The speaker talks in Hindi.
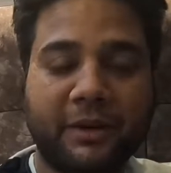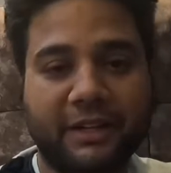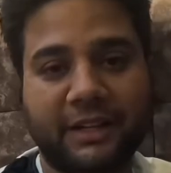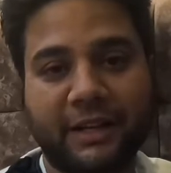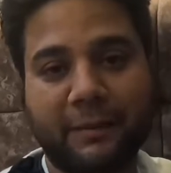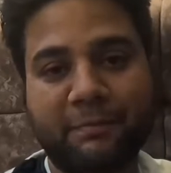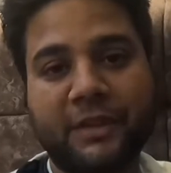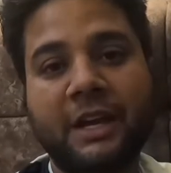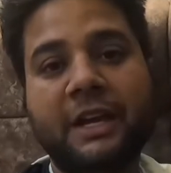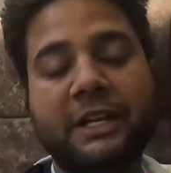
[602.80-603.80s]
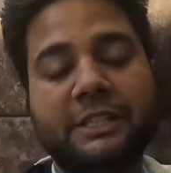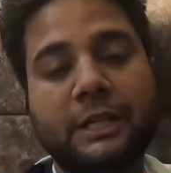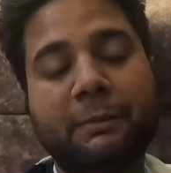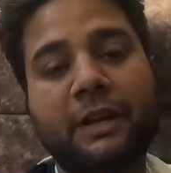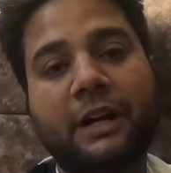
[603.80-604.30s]
बनी रहे
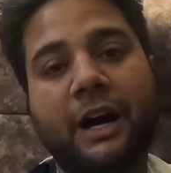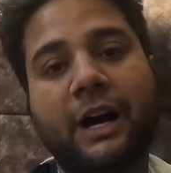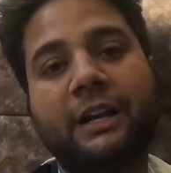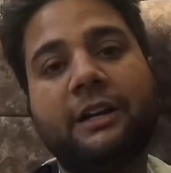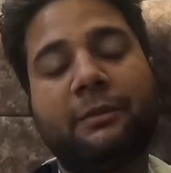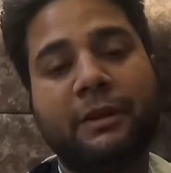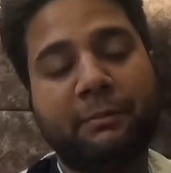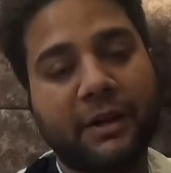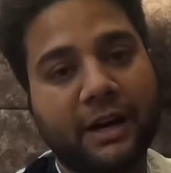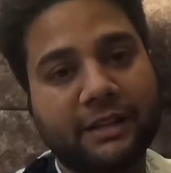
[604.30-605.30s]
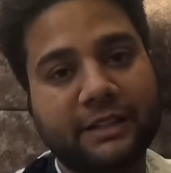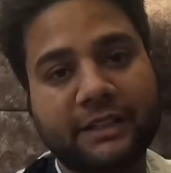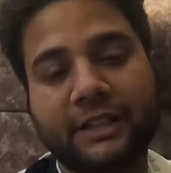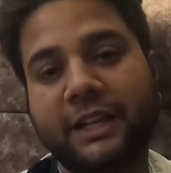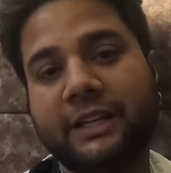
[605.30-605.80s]
इसी प्रकार हमें प्यार
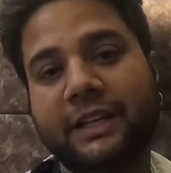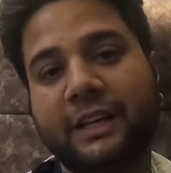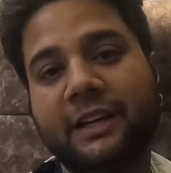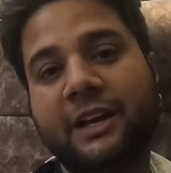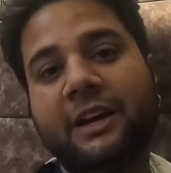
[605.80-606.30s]
देते रहिए